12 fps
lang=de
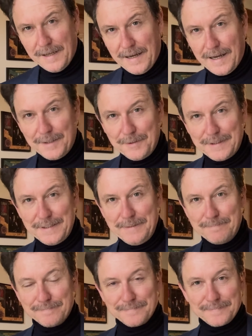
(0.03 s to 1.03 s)
Hallo ihr
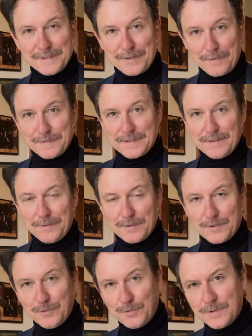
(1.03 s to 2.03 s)
Lieben, ich hoffe es geht
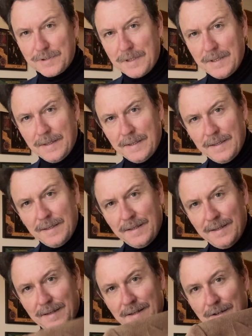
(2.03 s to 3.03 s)
euch gut.
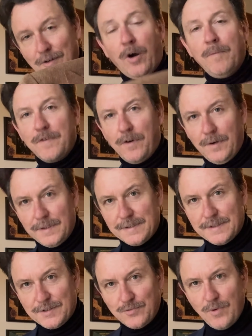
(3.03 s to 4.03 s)
Kommen wir
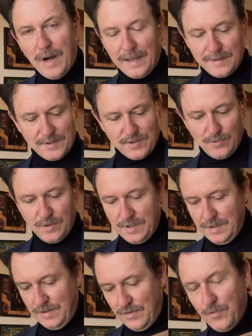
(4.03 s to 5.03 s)
heute zu Anzug
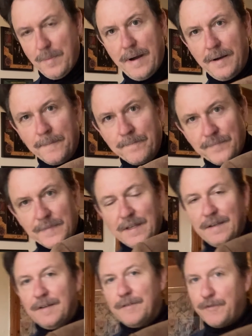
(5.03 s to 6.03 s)
Nummer
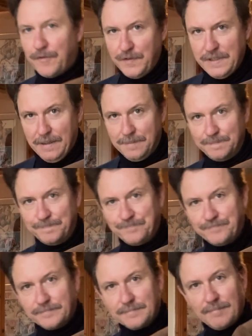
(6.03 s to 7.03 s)
4.
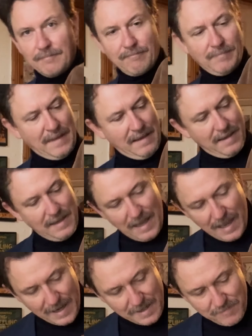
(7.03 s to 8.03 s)

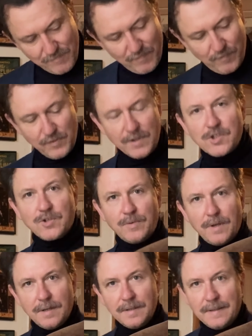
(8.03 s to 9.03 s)
Ein
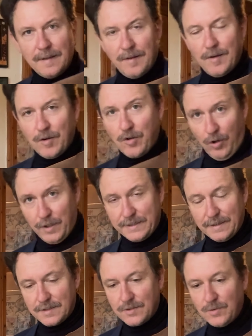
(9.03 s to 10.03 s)
wunderschöner
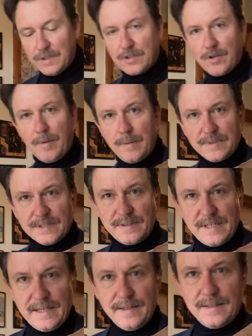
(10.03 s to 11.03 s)
Kordanzug. Ich komme ein
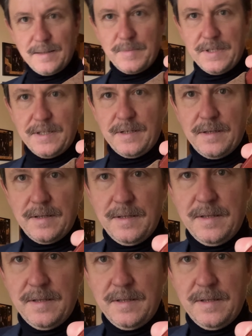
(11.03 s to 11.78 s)
bisschen näher, damit ihr